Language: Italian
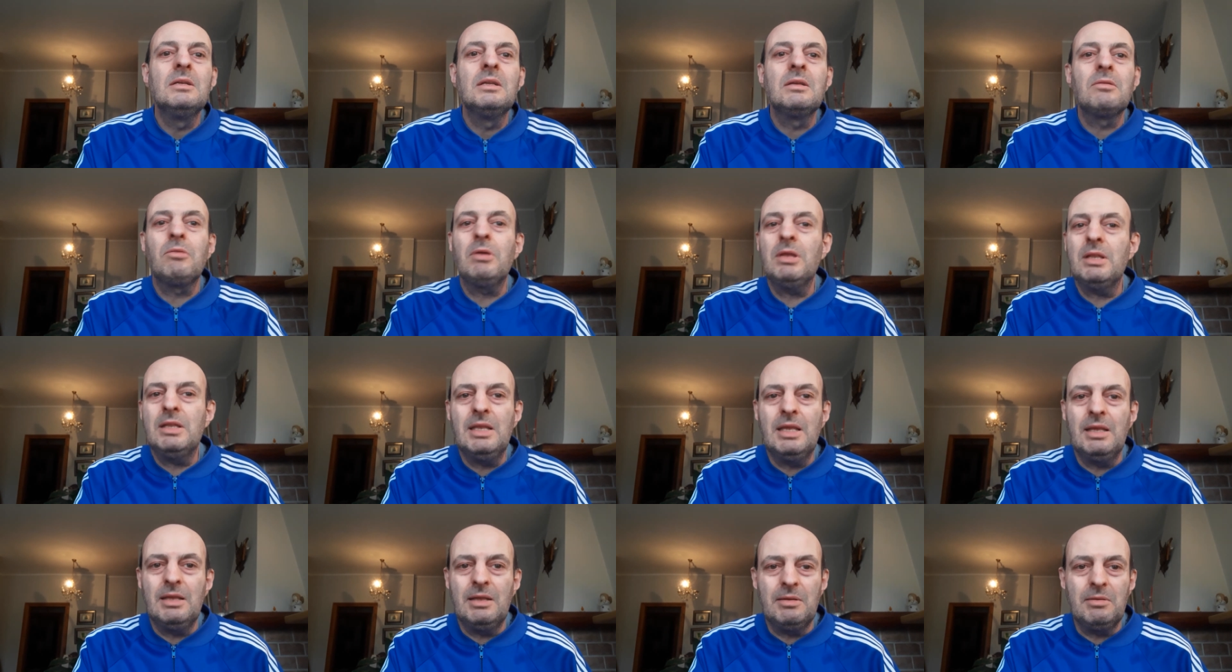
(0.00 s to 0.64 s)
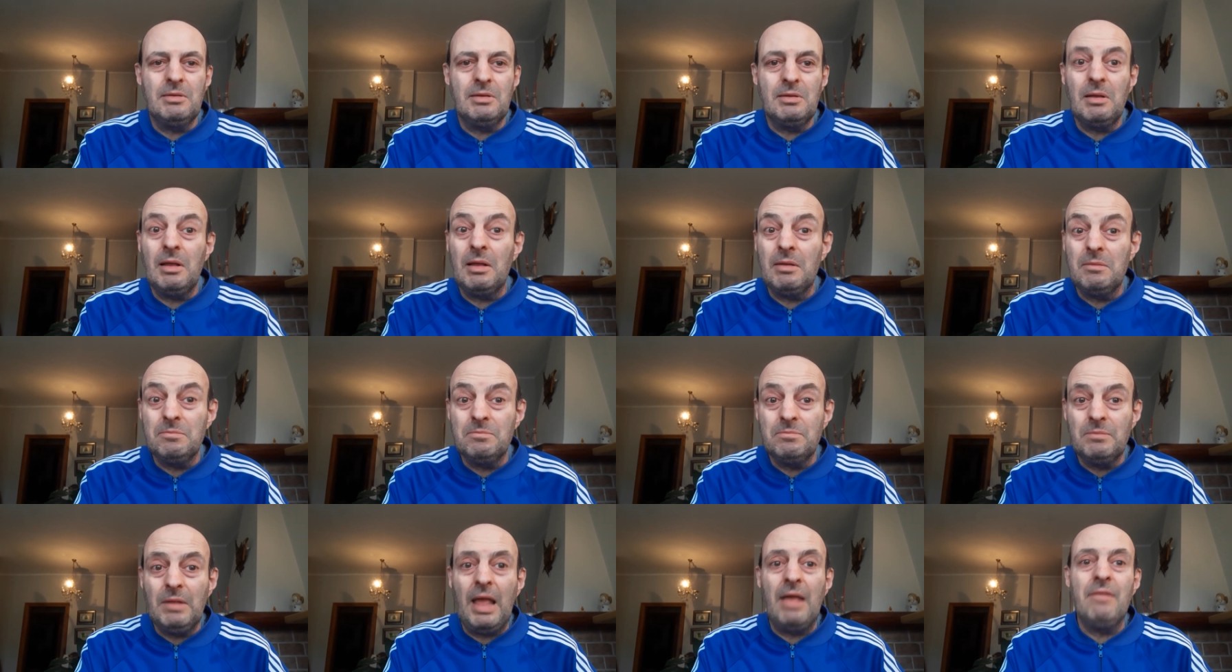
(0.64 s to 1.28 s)
Quindi eh,
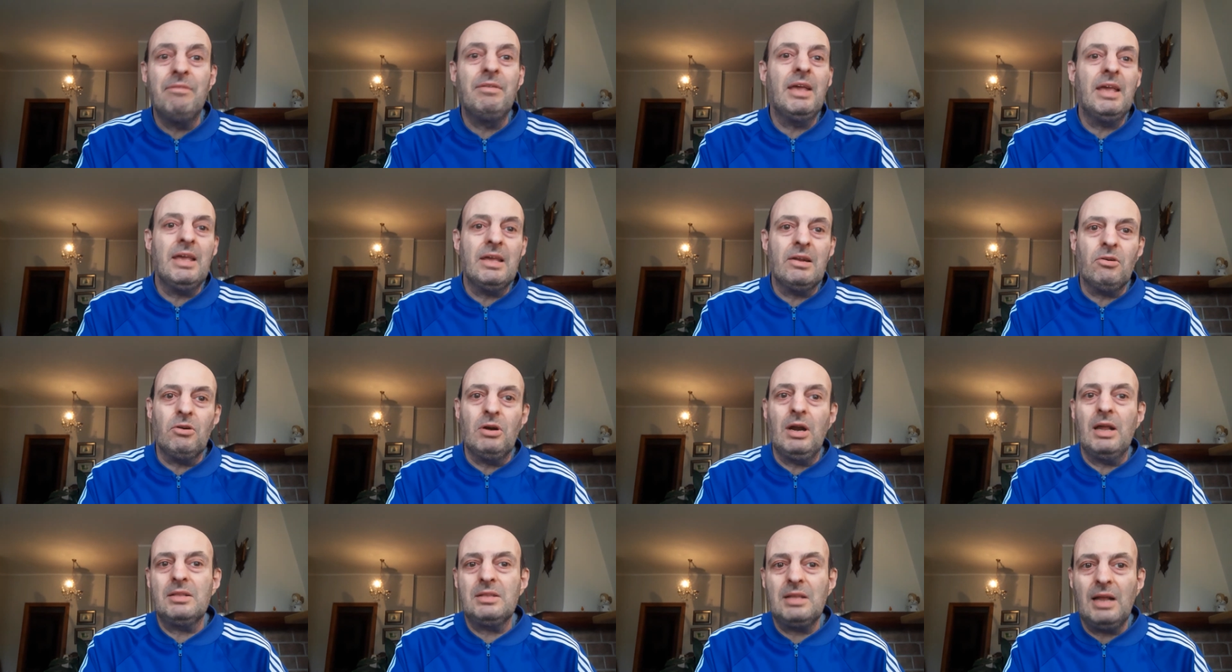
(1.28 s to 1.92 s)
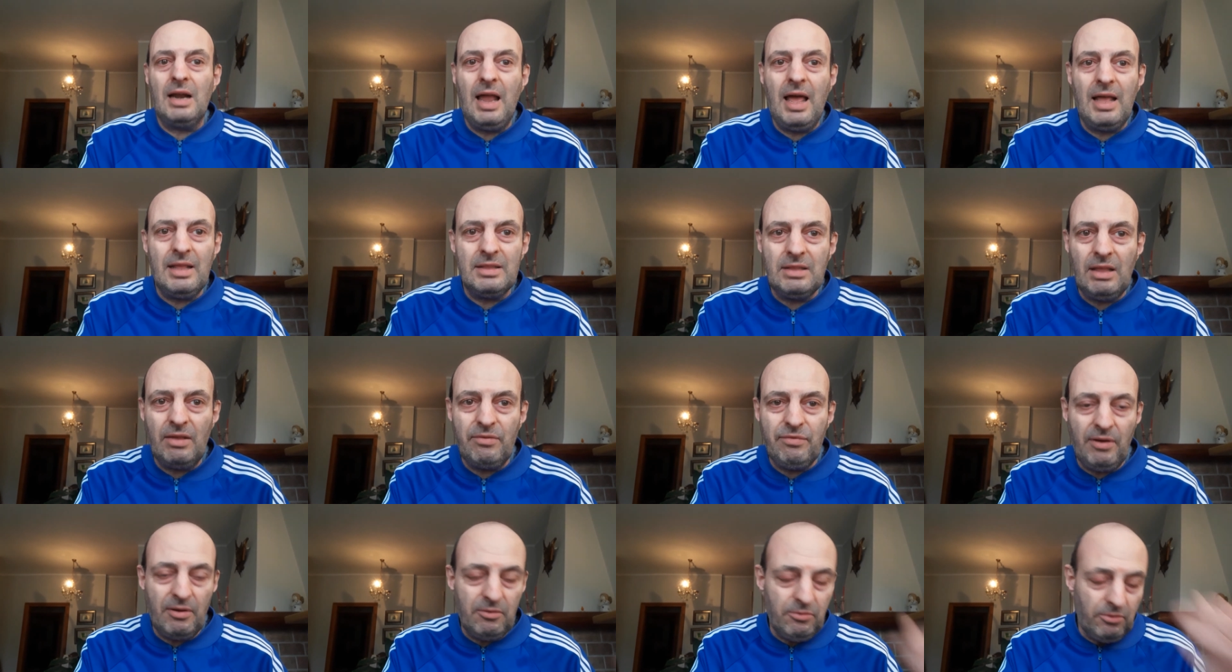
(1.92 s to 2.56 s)
è vero, l'Atalanta
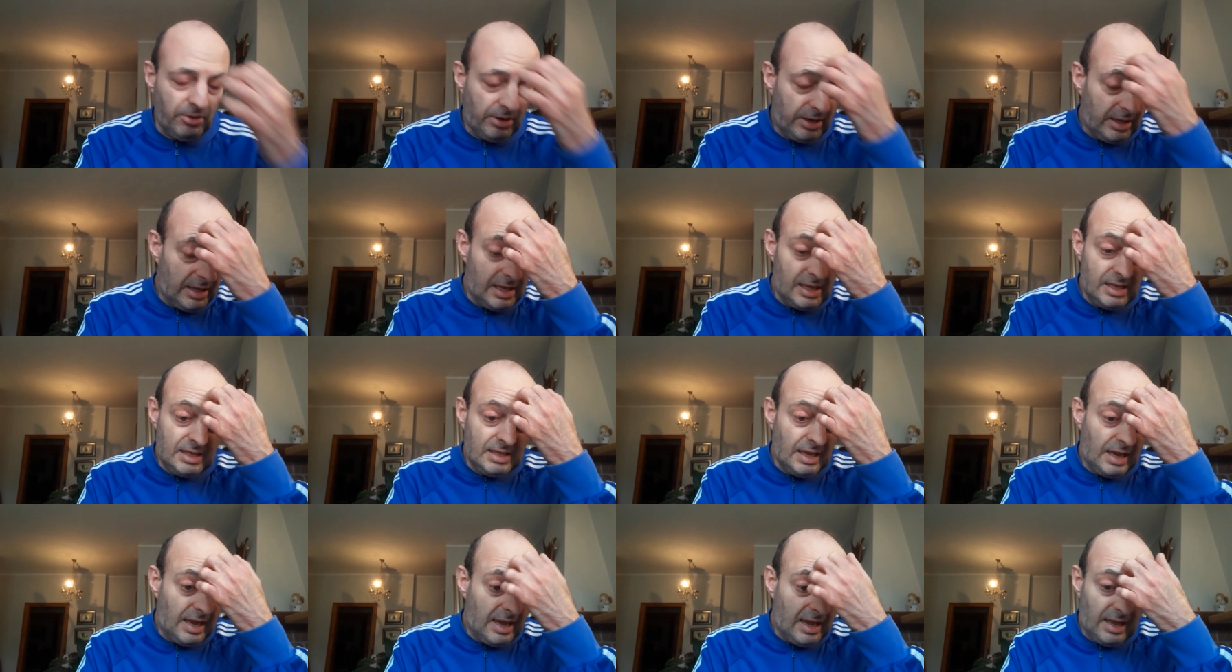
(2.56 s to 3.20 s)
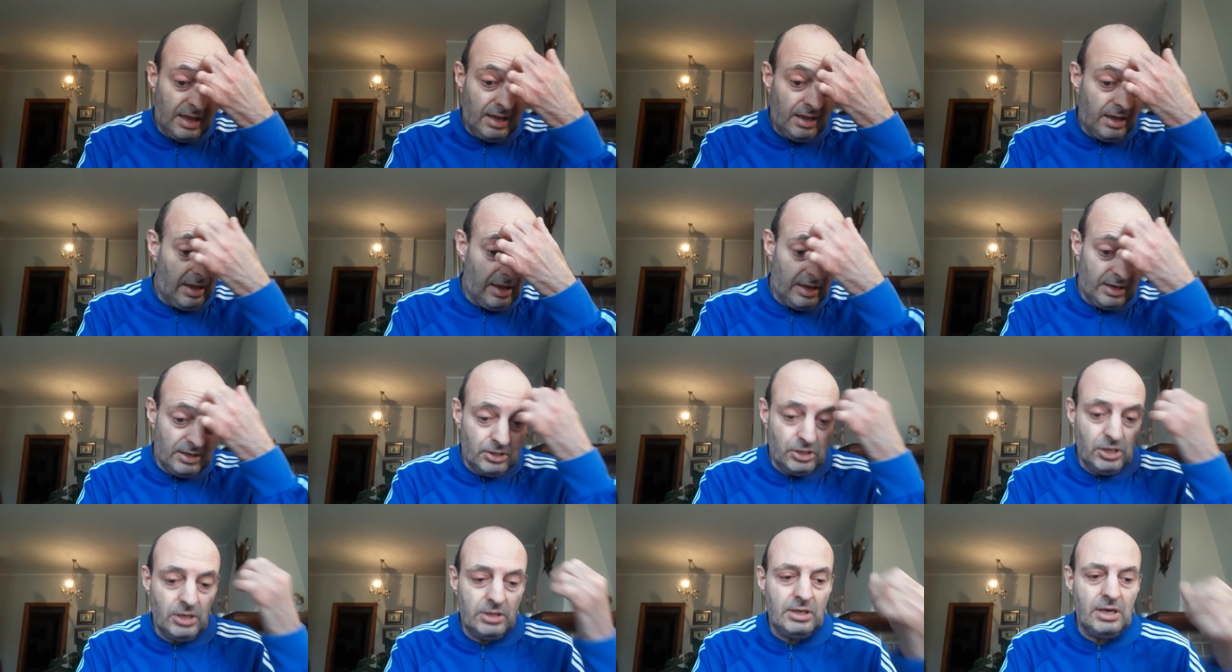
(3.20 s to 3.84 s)
è favorita,
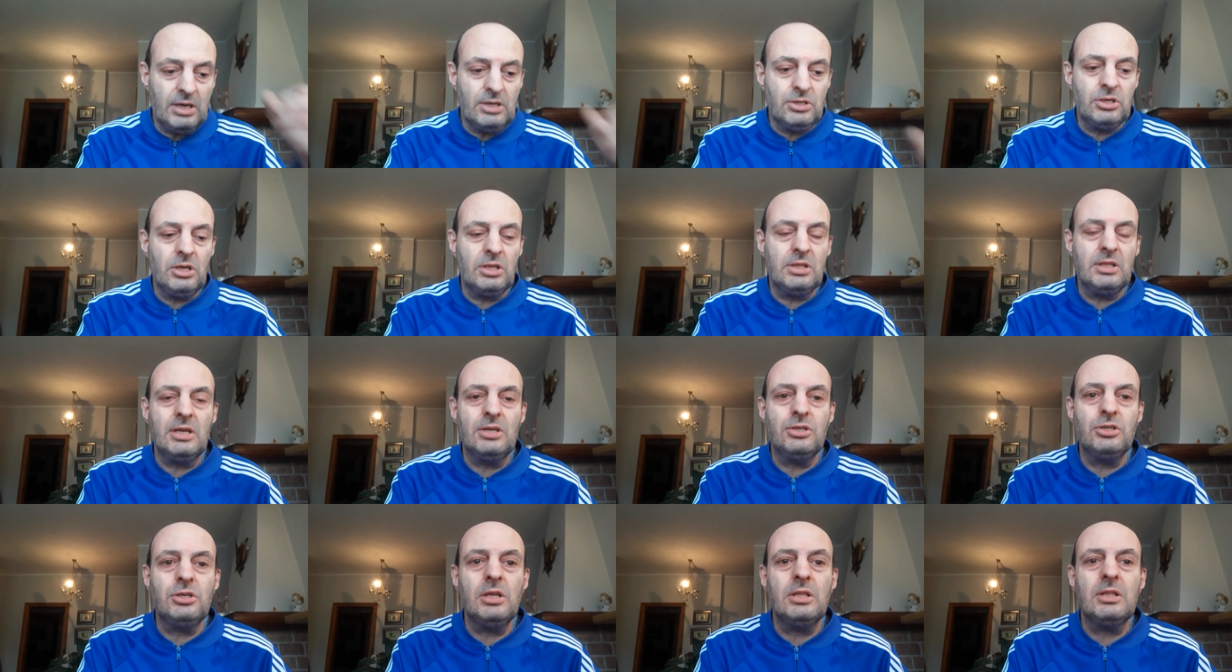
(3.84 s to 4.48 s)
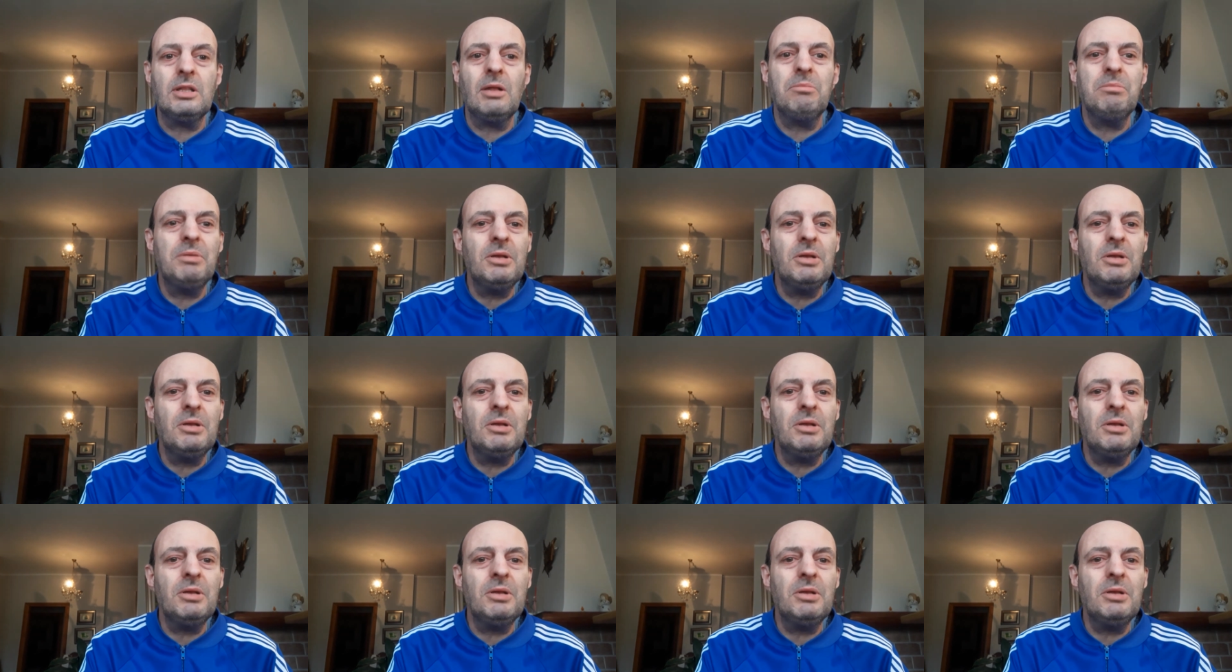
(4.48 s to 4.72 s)
eccetera, eccetera, eccetera.